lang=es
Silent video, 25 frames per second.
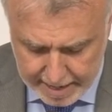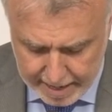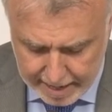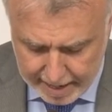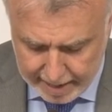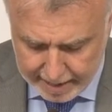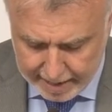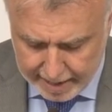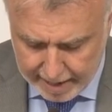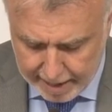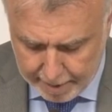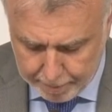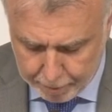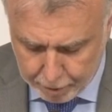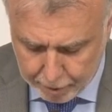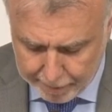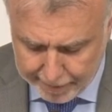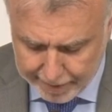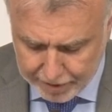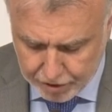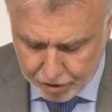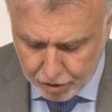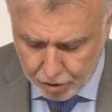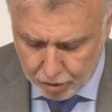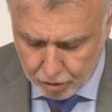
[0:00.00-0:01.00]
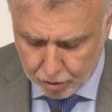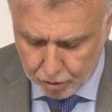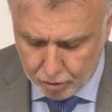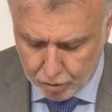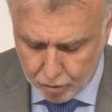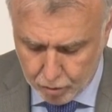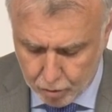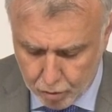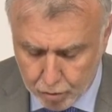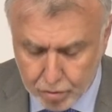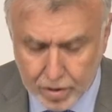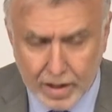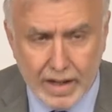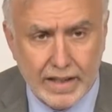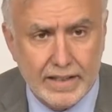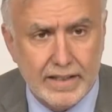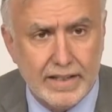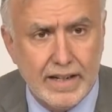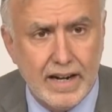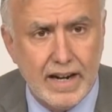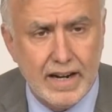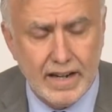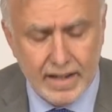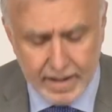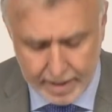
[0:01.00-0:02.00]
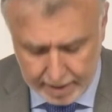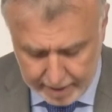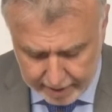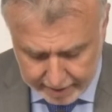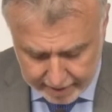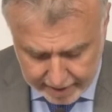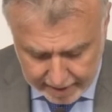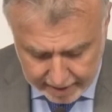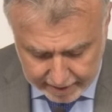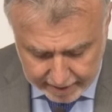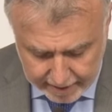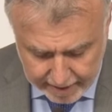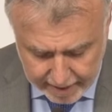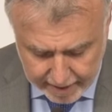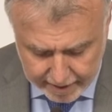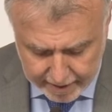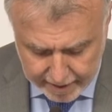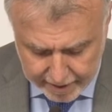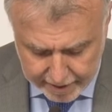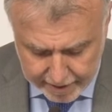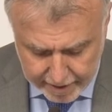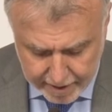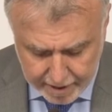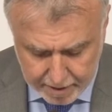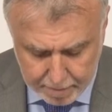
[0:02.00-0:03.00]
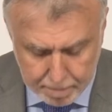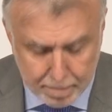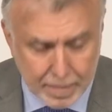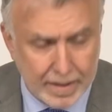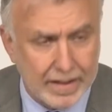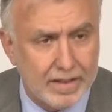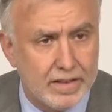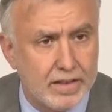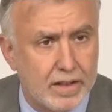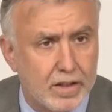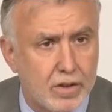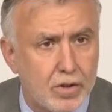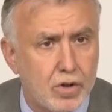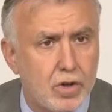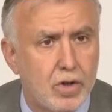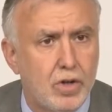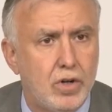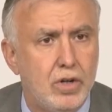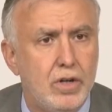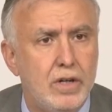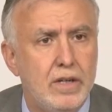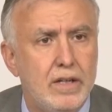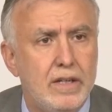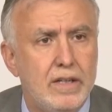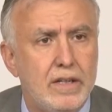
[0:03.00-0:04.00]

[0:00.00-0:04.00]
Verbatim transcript: a la aprobación unilateral en el día de ayer, 22